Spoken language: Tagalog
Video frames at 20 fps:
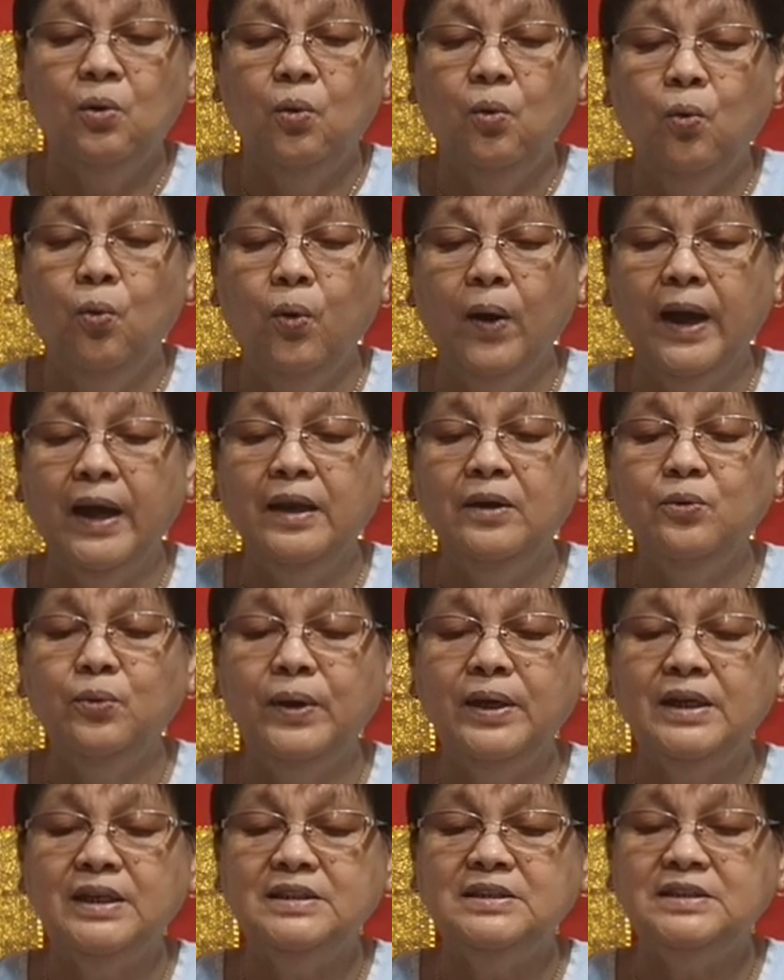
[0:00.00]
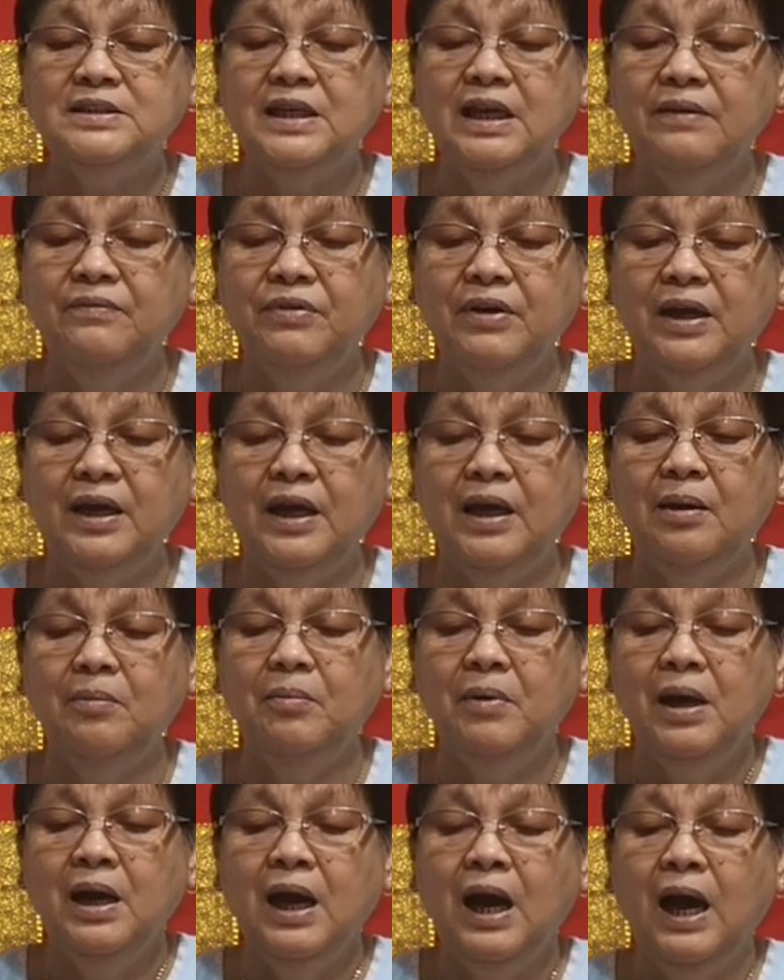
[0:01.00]
when we receive
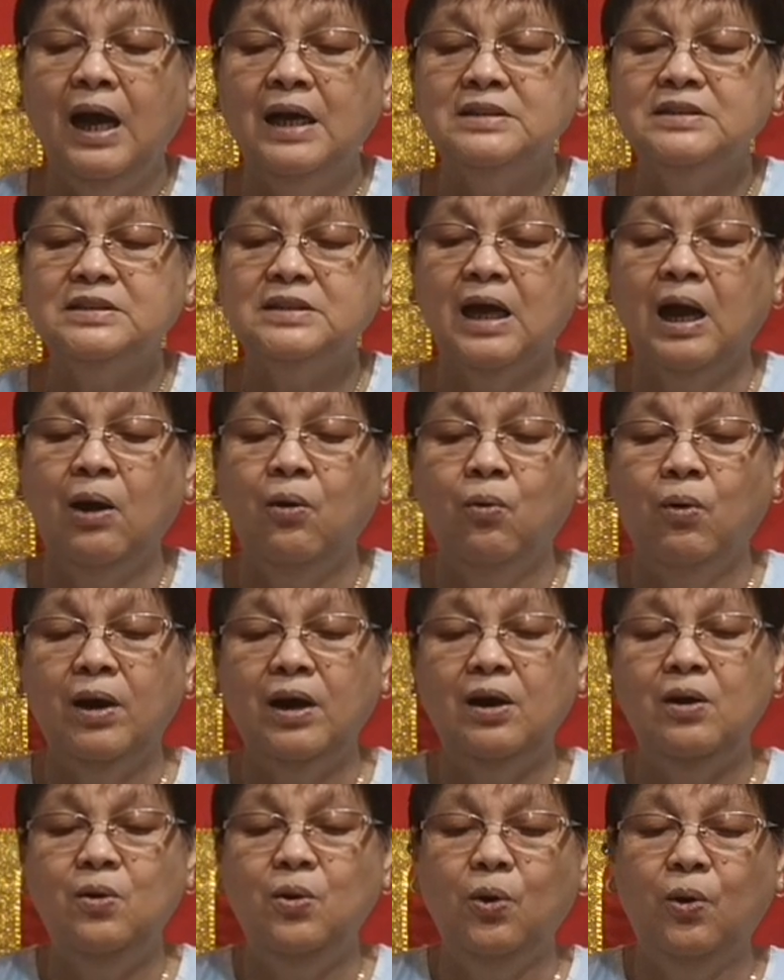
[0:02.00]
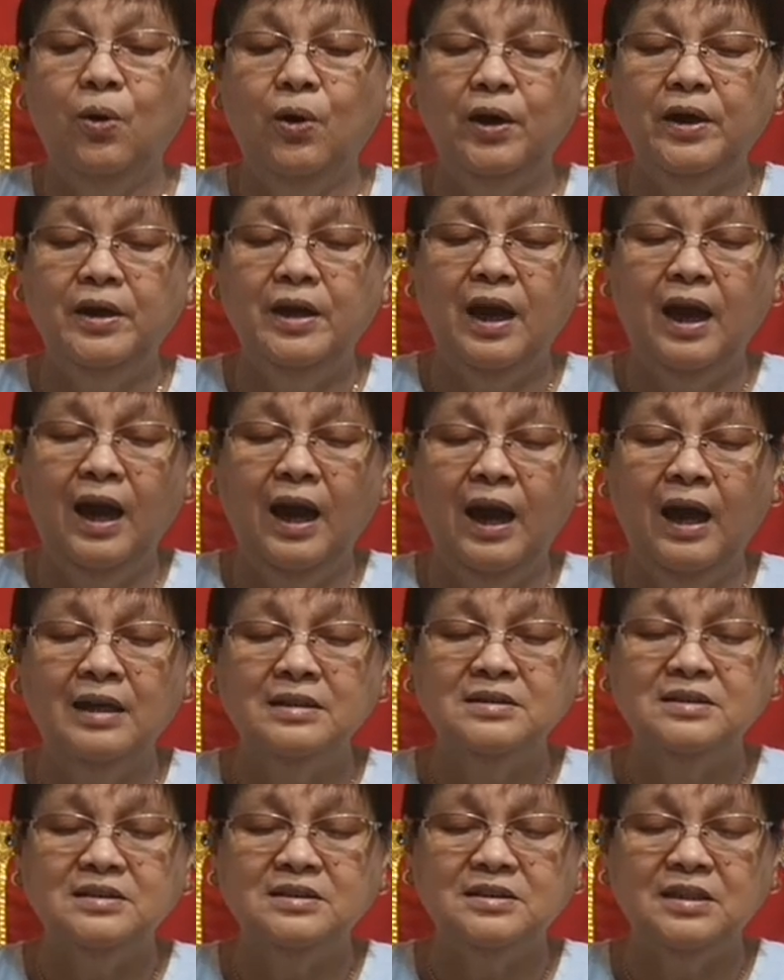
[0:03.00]
Him as our Lord
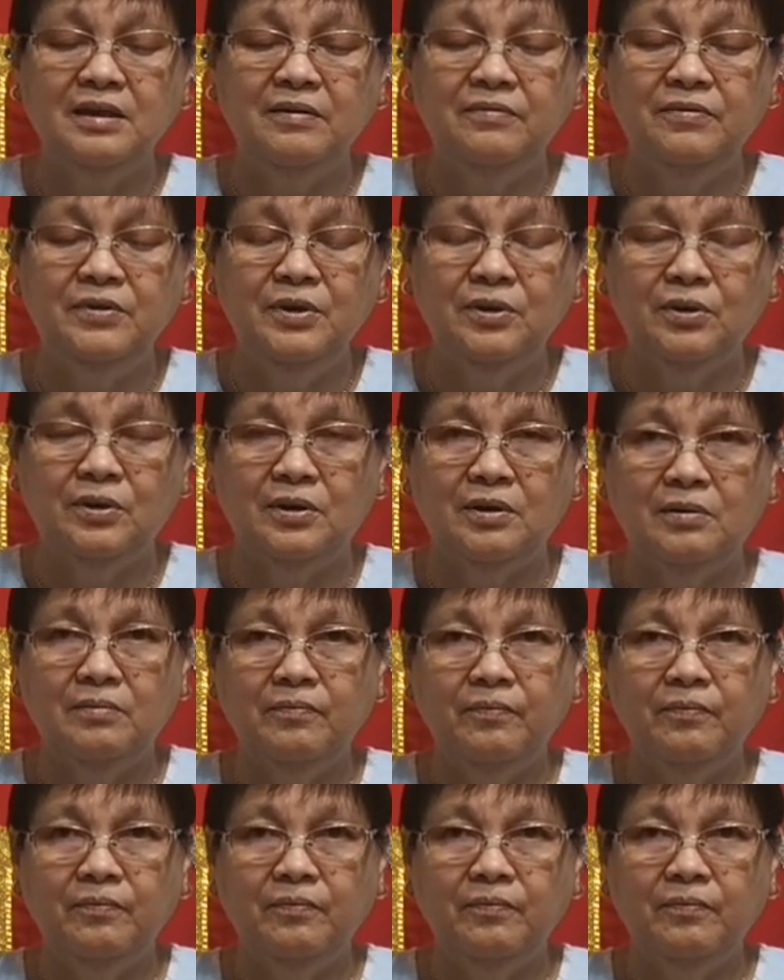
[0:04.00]
and Savior.